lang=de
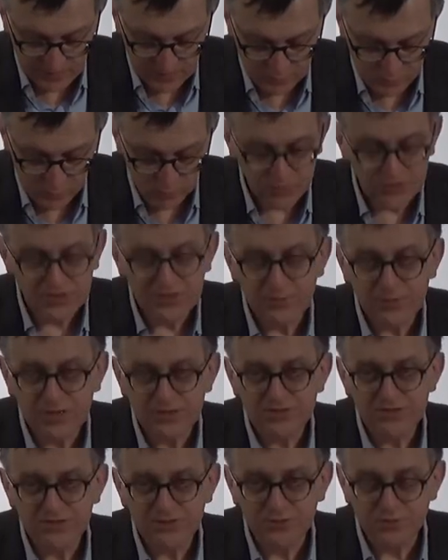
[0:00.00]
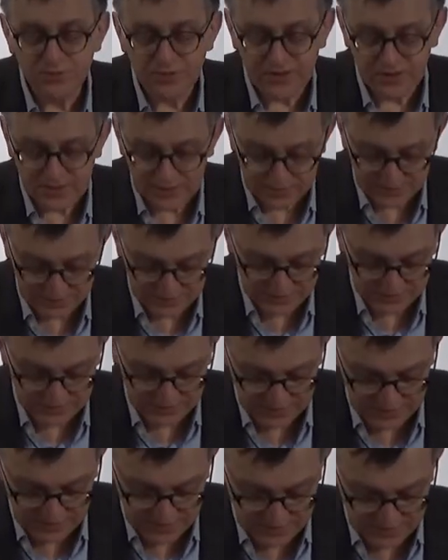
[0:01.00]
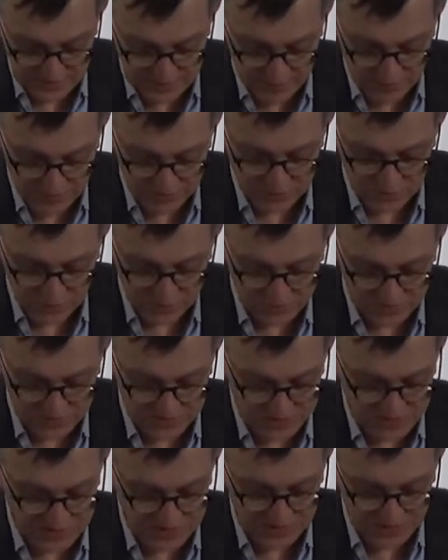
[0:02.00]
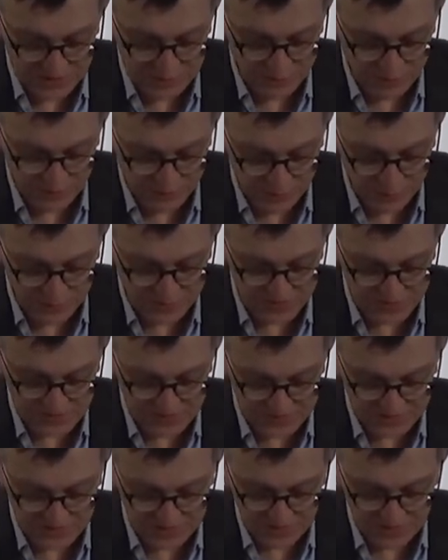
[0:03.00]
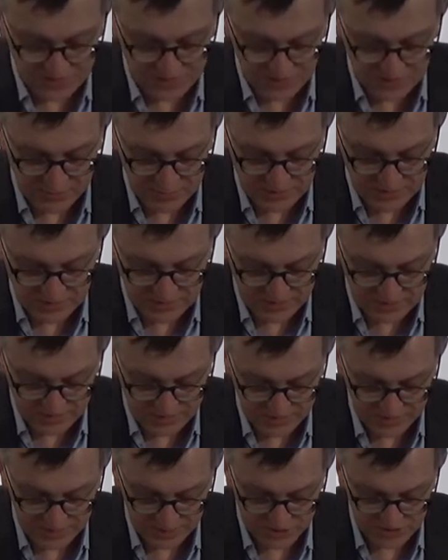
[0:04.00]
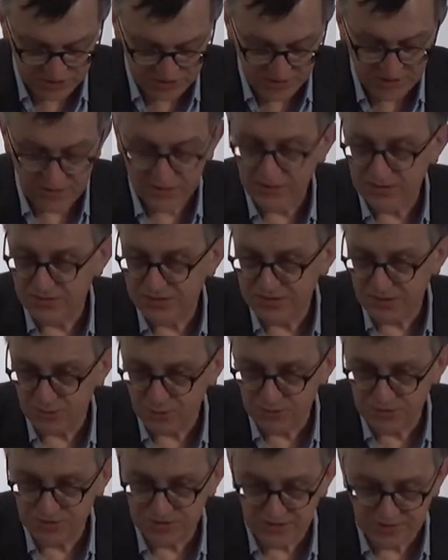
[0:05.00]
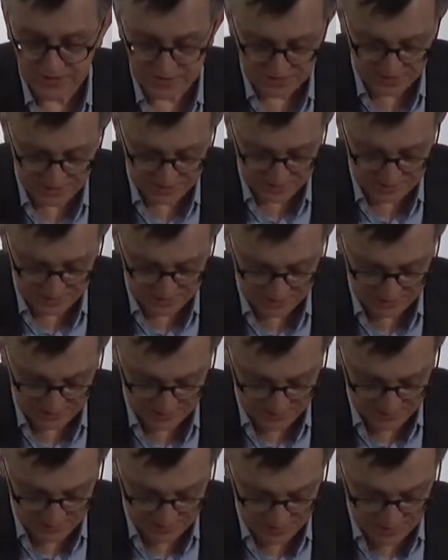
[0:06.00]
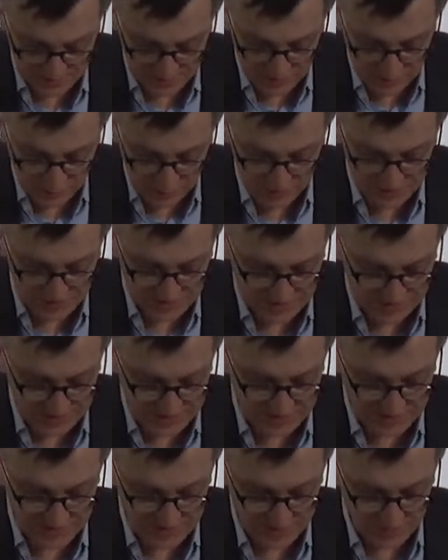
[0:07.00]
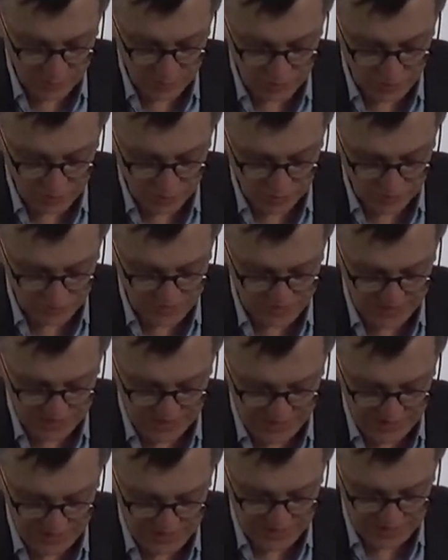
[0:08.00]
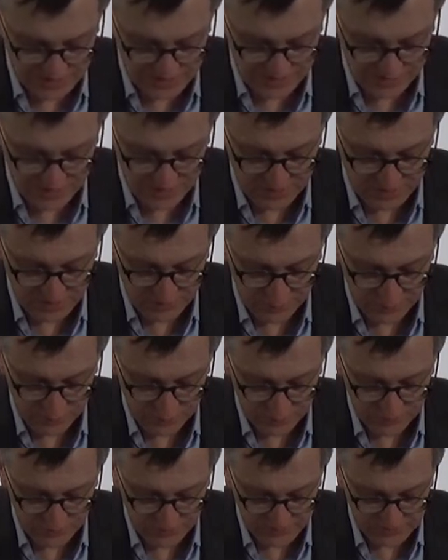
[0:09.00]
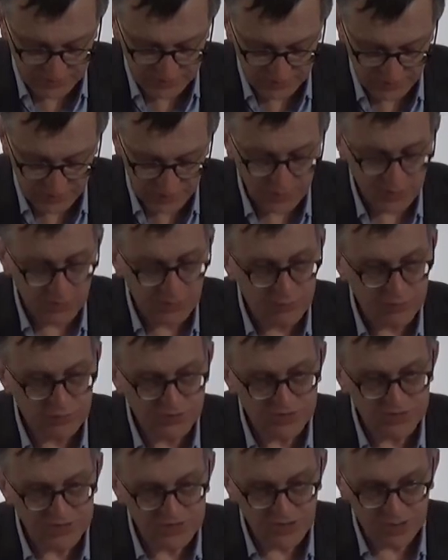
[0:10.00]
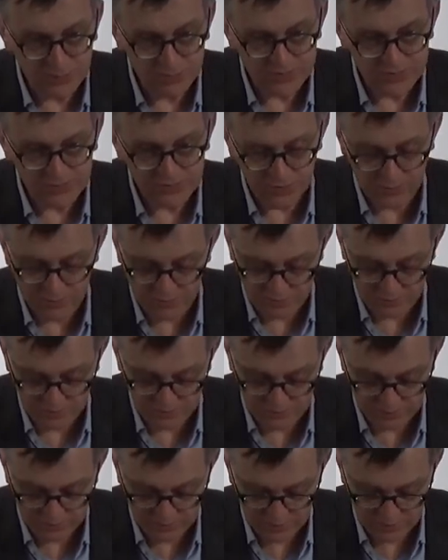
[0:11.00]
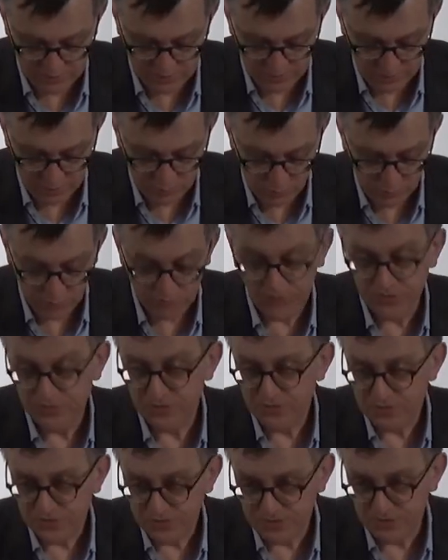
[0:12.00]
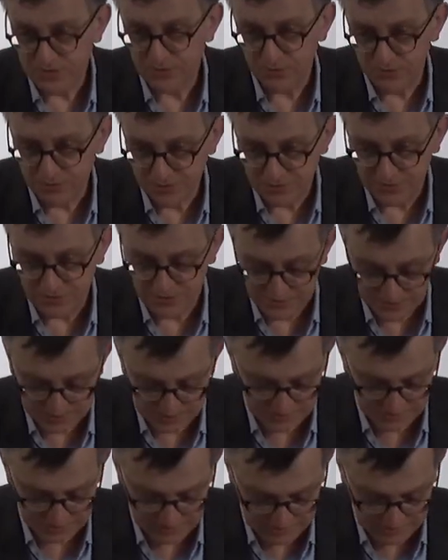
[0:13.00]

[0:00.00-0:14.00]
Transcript: Ohne jemanden zu fragen, besorgte sich die eben 15-jährige Amalia eine Stelle als Hauslehrerin und erklärte den bestürzten Eltern, sie werde von nun an für sich selbst sorgen. Und sie konnte es.